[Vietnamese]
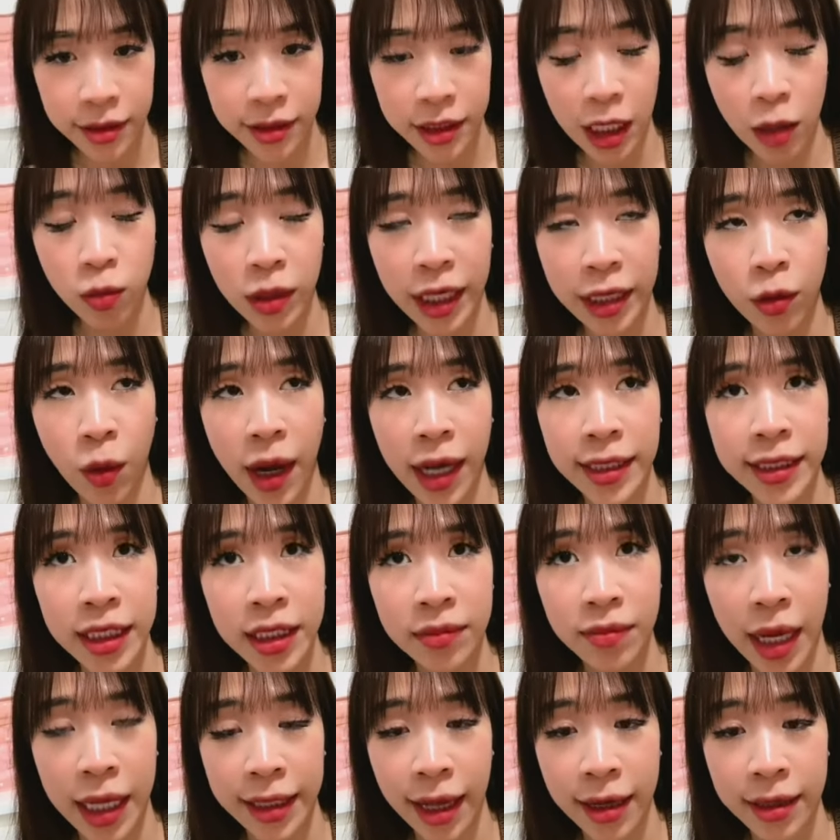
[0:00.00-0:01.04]
trong cái quá
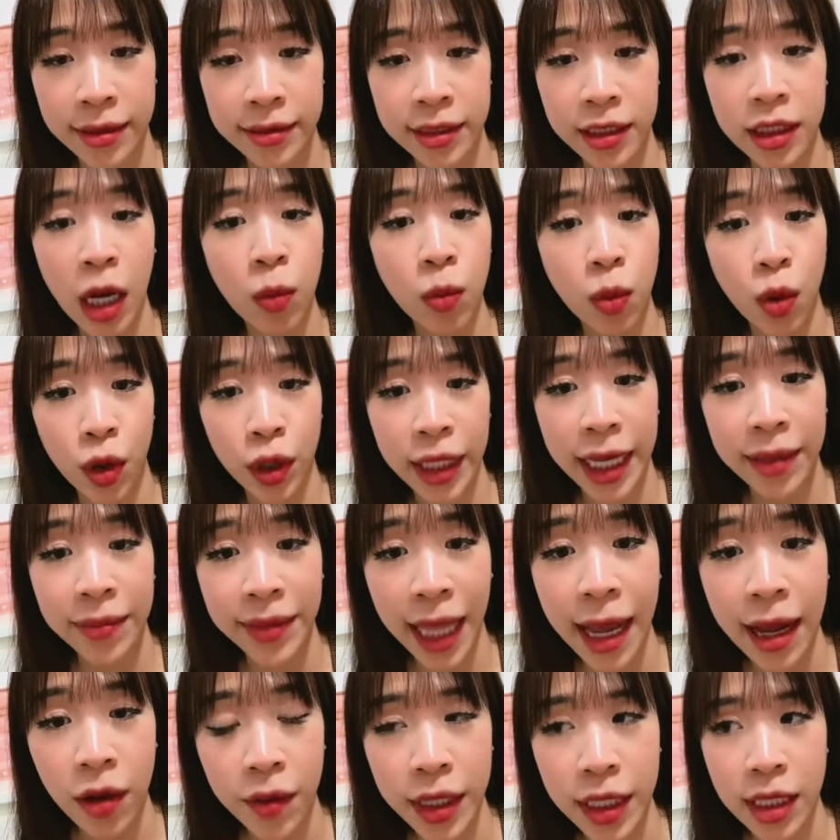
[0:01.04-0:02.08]
trình mà thằng chồng của con em
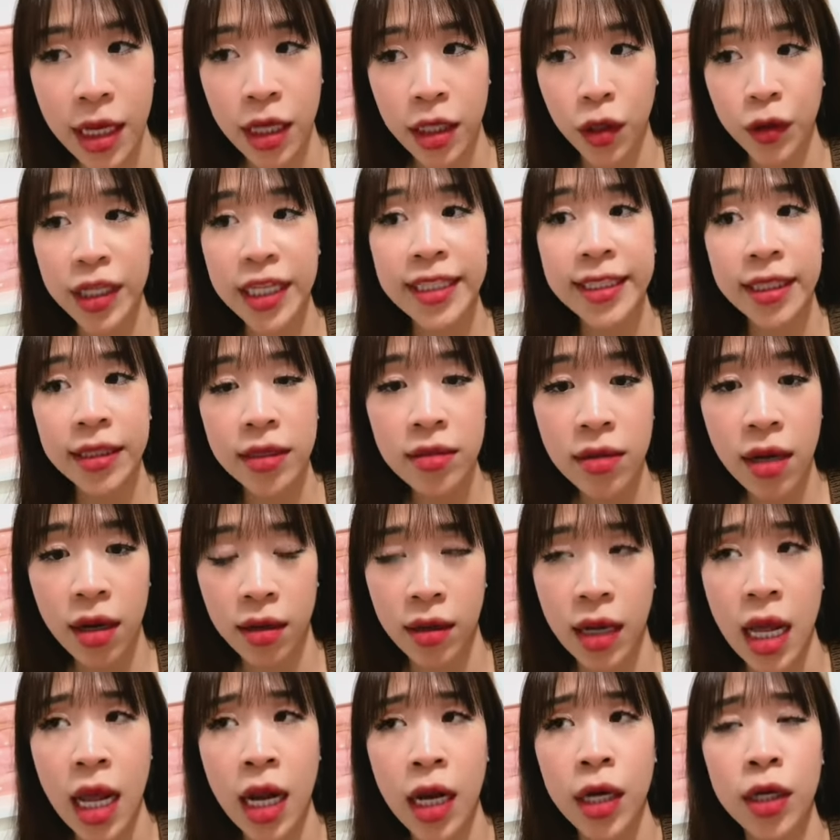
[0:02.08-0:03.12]
tao ấy nó đi trên đường
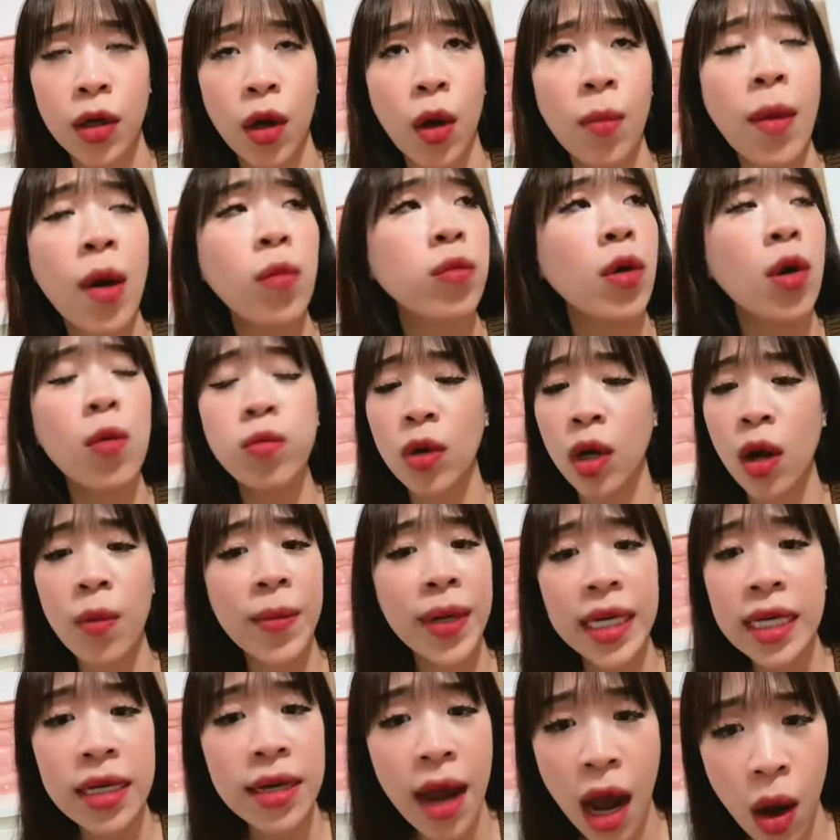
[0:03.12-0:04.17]
nó mông lung nó không
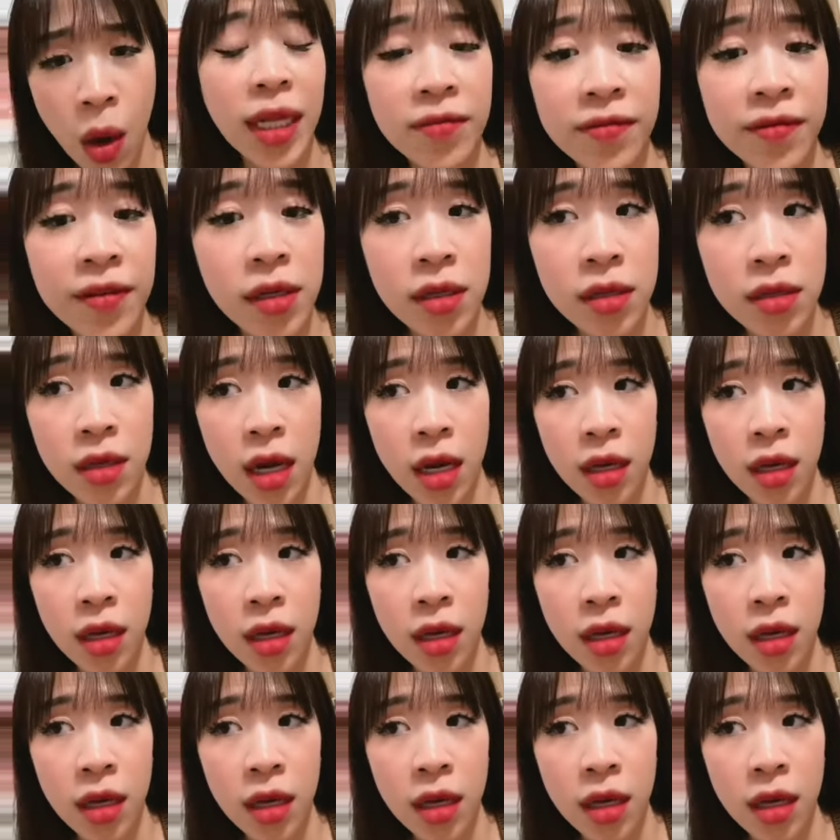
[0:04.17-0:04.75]
biết đi đâu phương hướng